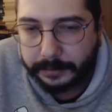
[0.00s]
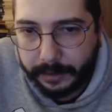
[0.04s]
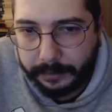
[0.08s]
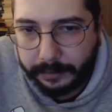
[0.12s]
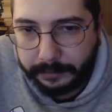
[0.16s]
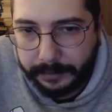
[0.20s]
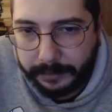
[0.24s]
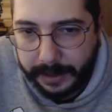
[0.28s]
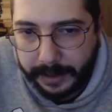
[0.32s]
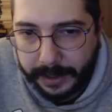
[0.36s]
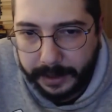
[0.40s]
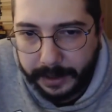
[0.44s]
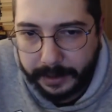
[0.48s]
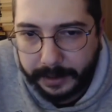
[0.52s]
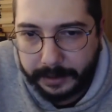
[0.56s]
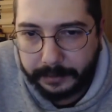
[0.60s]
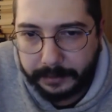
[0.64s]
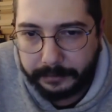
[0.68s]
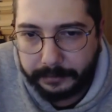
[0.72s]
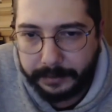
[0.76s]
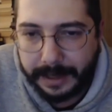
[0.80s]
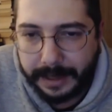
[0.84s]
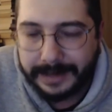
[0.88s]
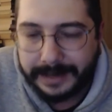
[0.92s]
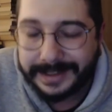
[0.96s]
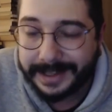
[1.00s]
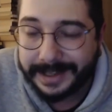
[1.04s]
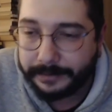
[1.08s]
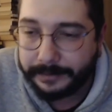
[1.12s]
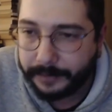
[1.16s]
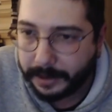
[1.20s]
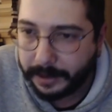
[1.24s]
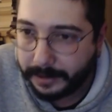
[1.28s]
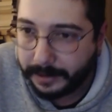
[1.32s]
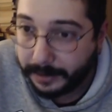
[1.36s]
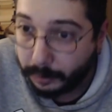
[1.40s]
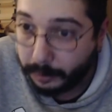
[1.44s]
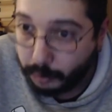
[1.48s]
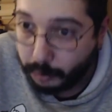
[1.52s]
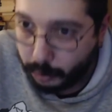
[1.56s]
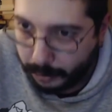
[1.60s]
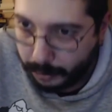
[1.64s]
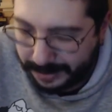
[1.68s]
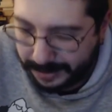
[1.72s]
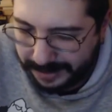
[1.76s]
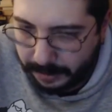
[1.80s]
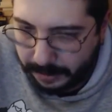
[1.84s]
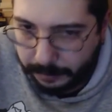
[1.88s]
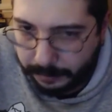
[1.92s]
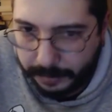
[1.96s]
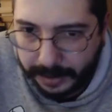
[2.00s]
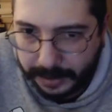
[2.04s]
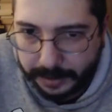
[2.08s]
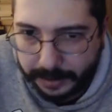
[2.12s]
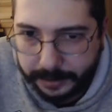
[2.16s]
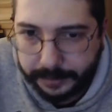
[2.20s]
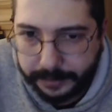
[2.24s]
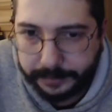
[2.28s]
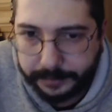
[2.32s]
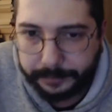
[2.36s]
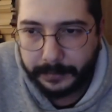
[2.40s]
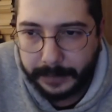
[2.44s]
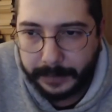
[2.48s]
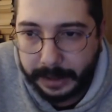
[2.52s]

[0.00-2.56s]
Ve felsefeyi de çok iyi bilir.